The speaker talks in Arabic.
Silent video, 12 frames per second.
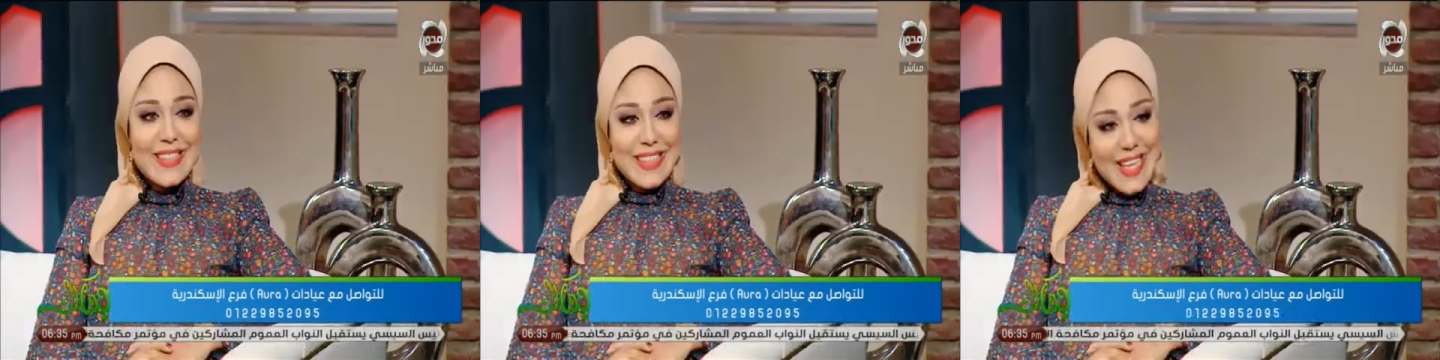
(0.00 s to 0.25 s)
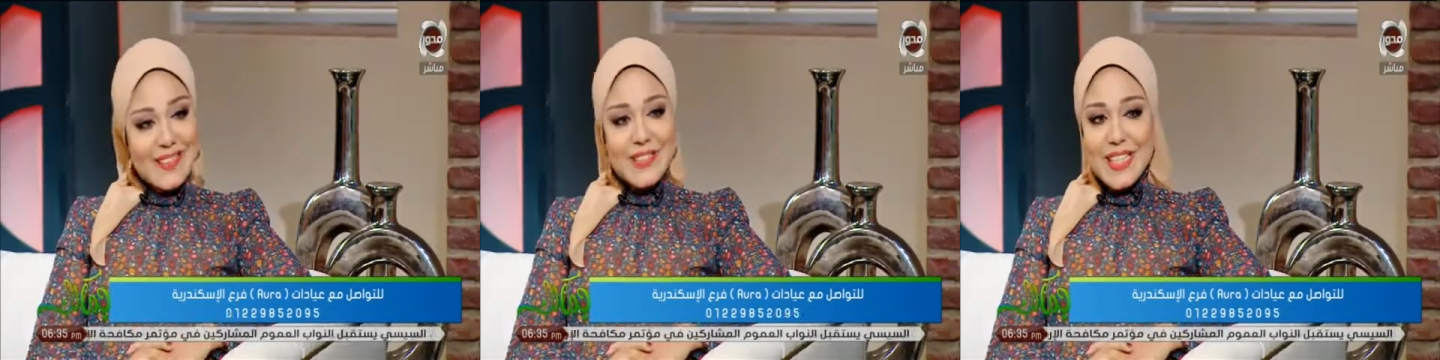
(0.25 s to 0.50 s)

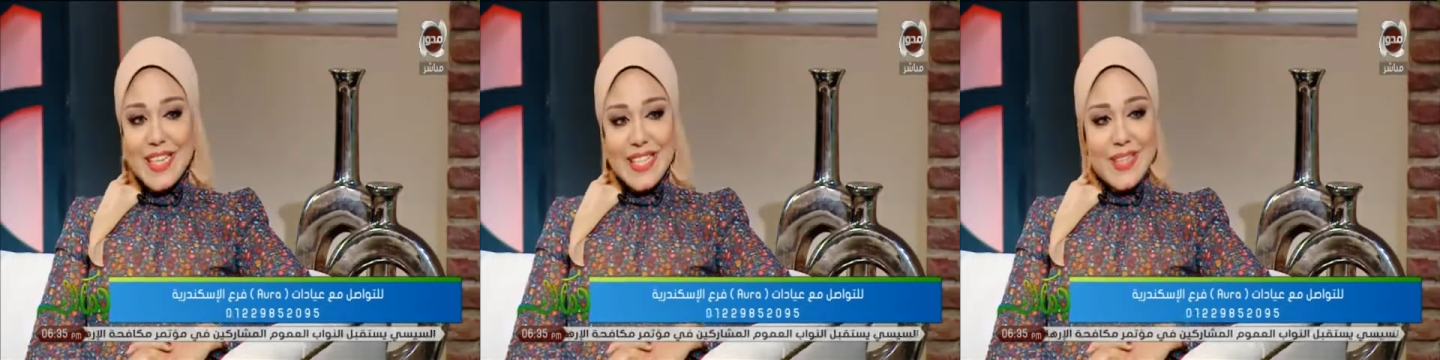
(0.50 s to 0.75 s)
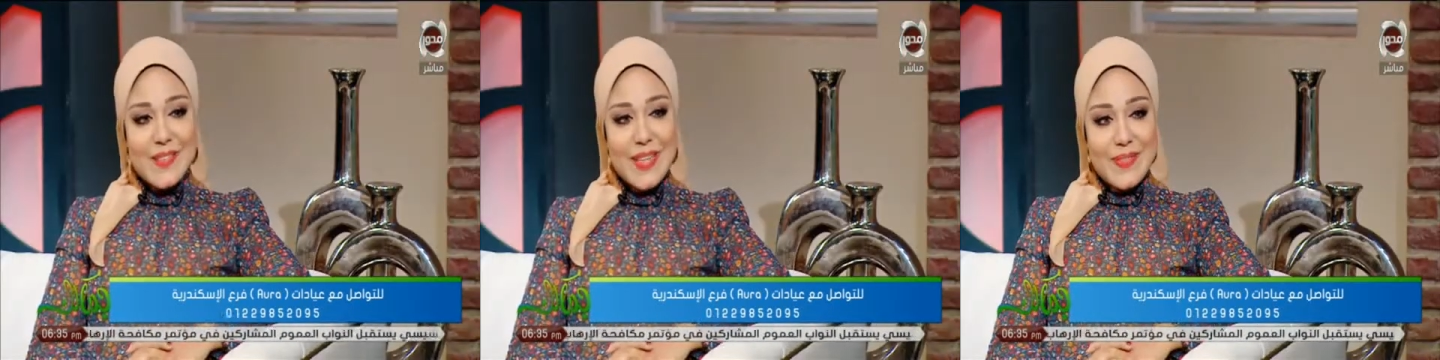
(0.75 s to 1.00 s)
كويسه الحمد لله
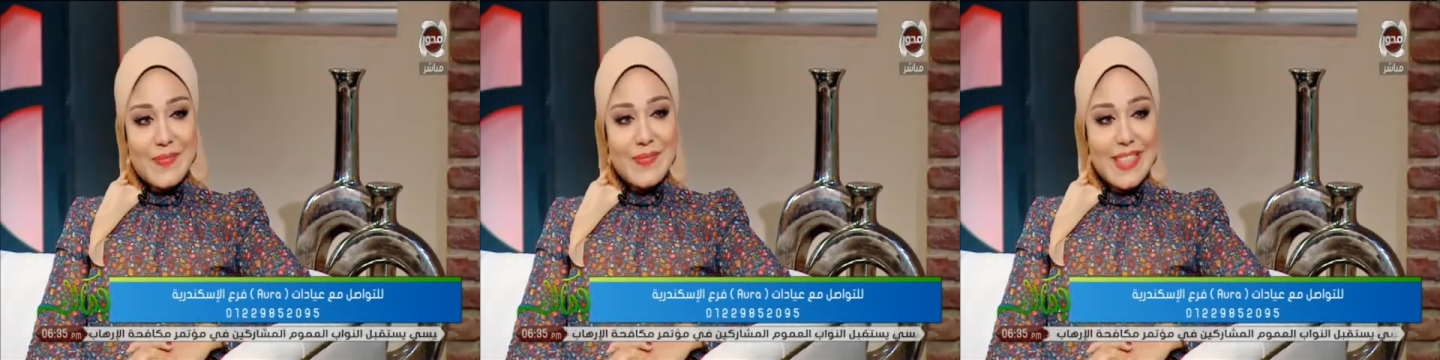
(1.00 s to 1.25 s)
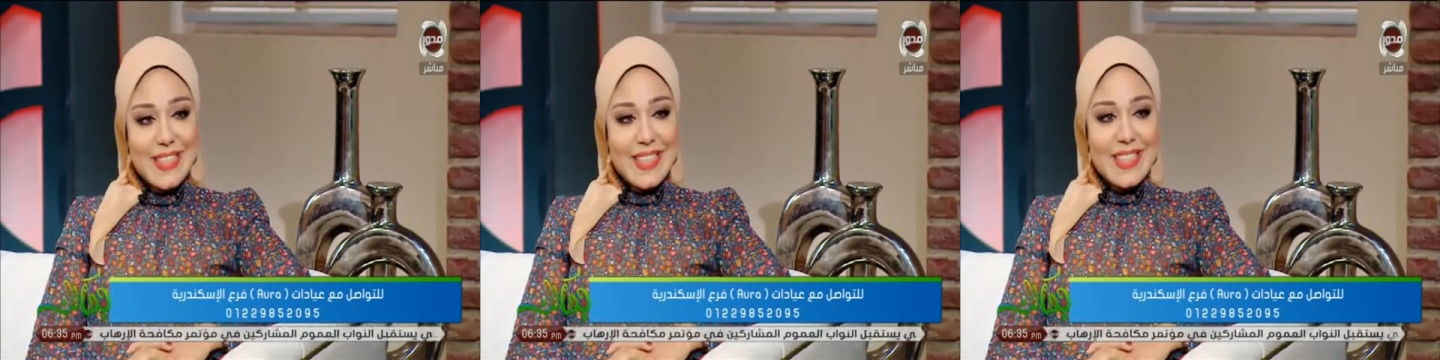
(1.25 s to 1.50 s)
تمام
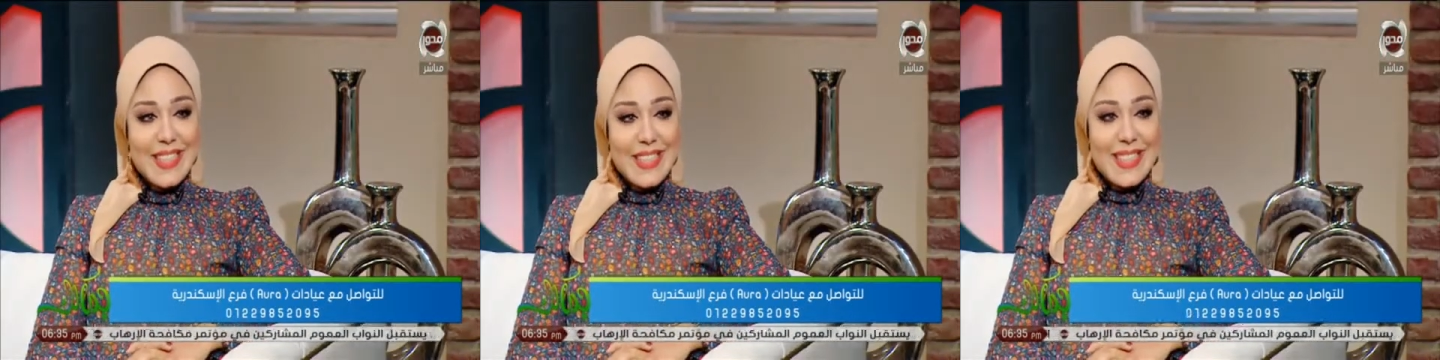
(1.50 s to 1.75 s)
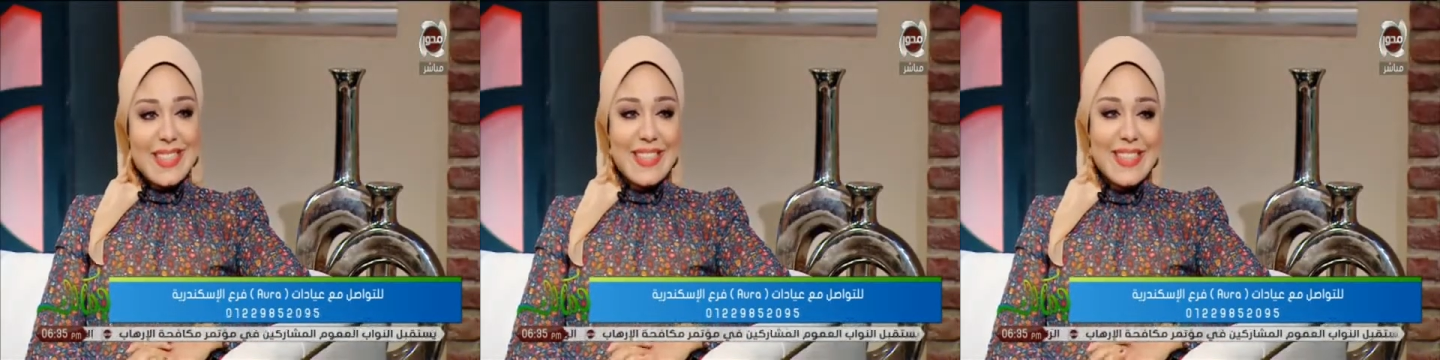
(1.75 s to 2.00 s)
ايه الالوان
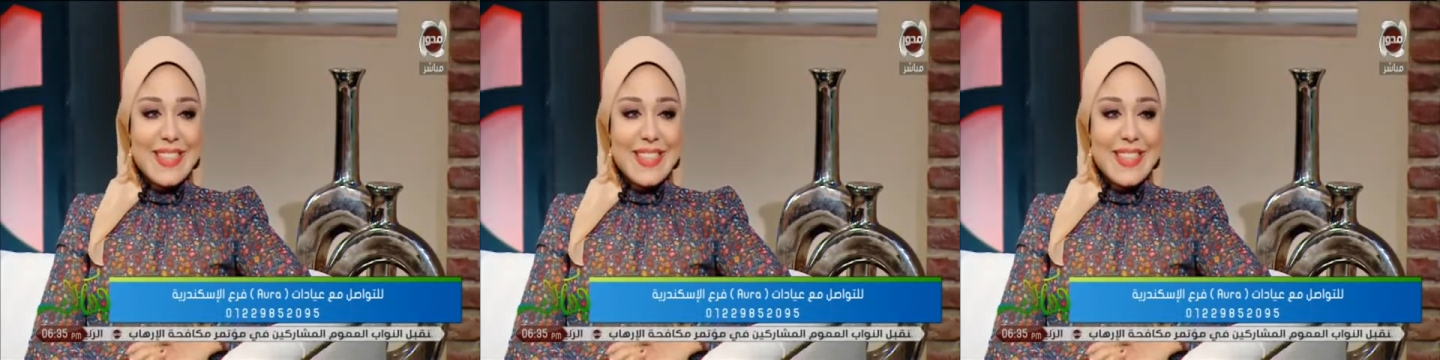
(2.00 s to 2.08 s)
الجميله دي